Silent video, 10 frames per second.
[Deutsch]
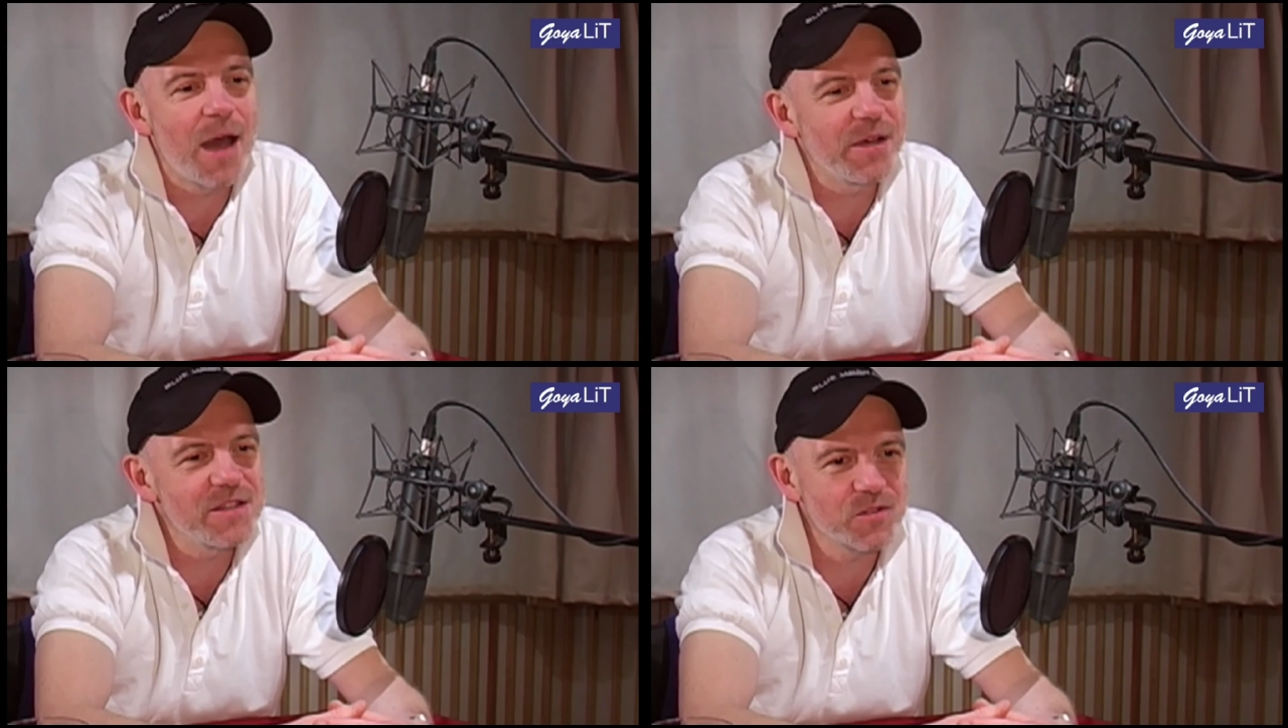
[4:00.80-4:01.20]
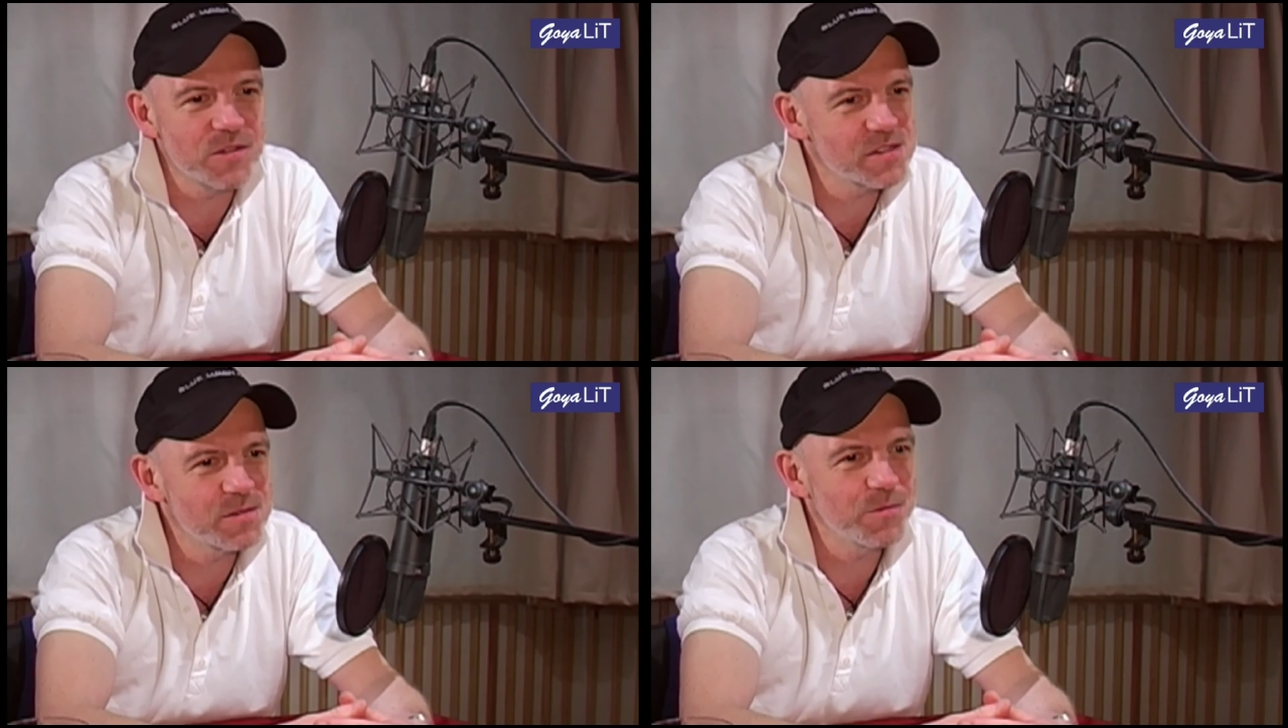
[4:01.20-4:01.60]
Aber
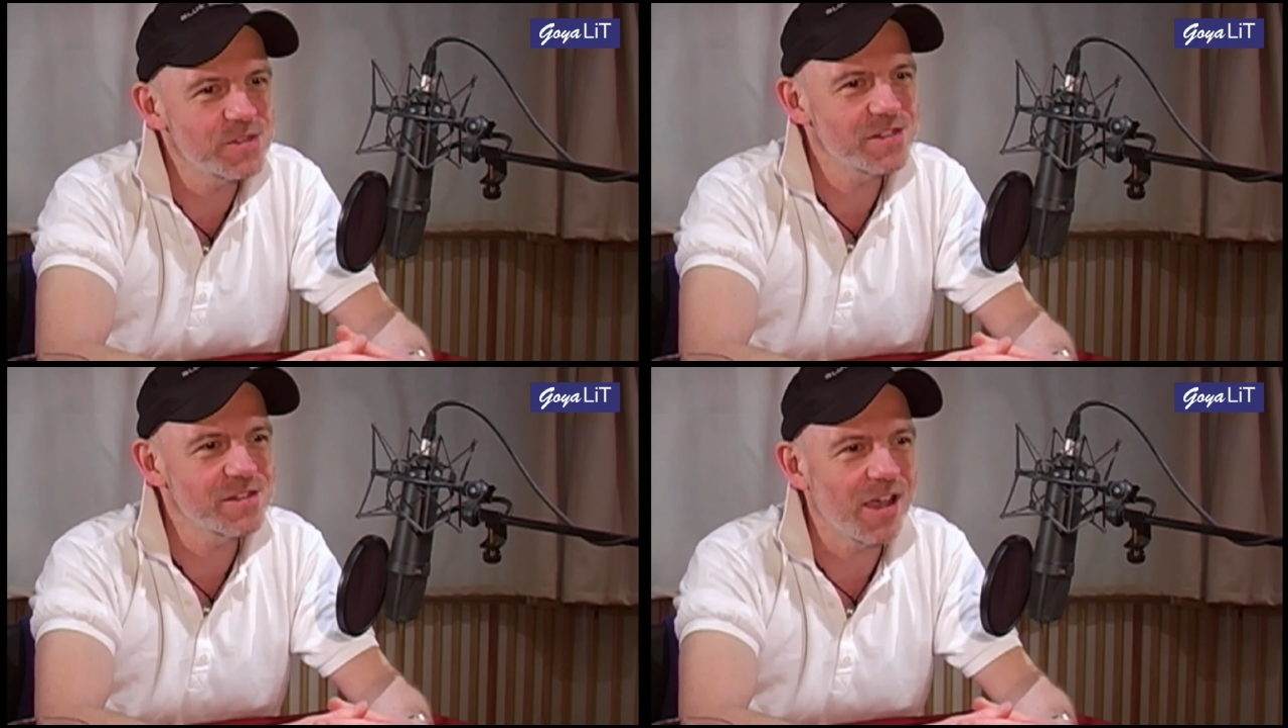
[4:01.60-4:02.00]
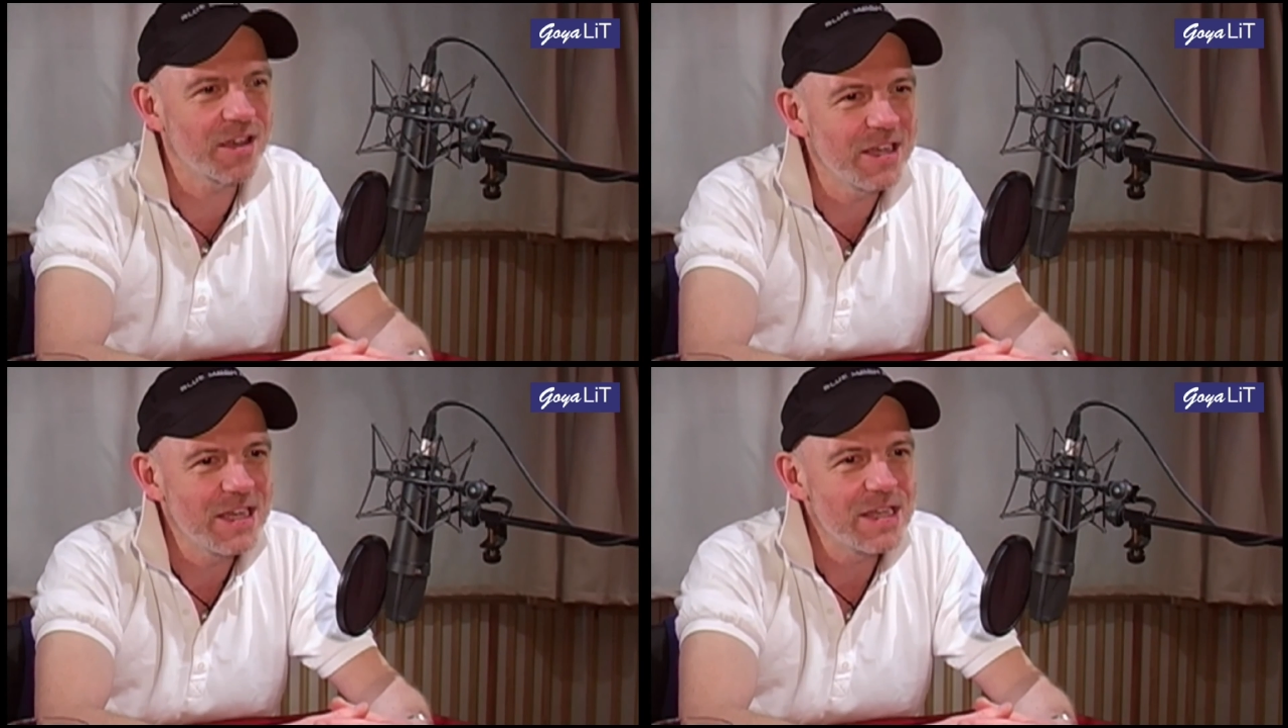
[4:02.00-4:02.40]
ansonsten muss ich
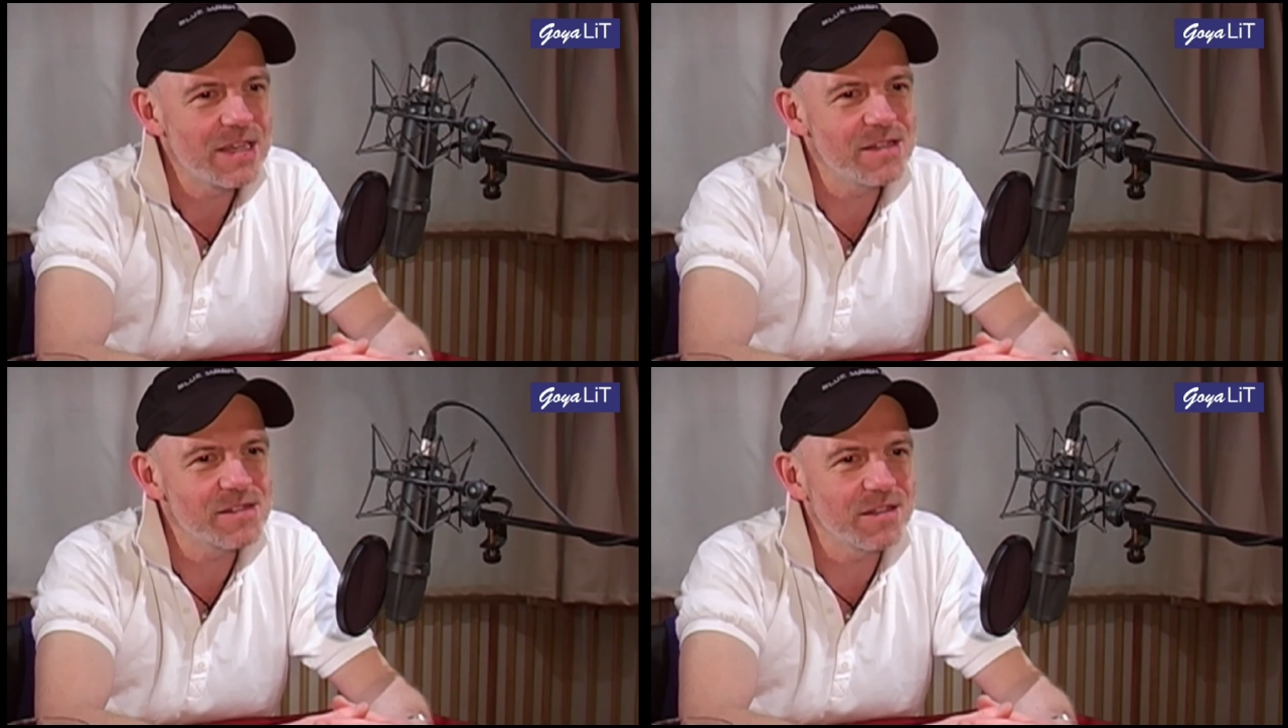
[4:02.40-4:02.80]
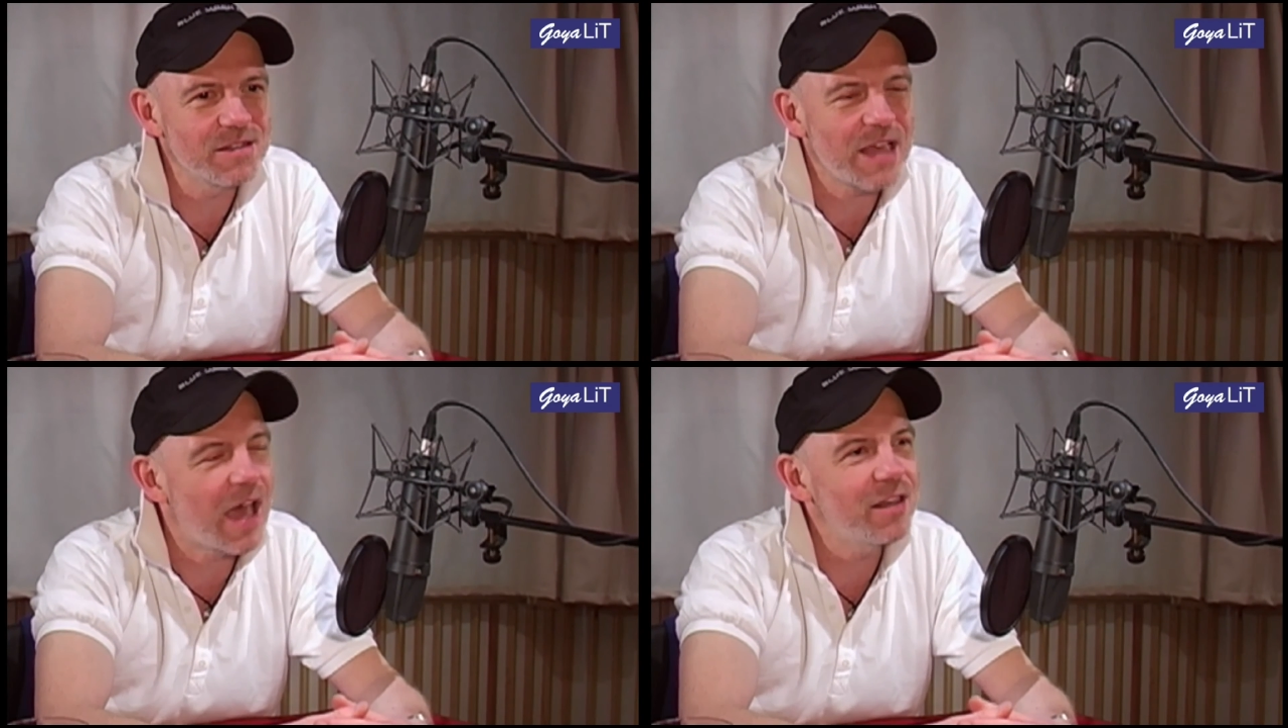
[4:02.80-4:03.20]
sagen, sind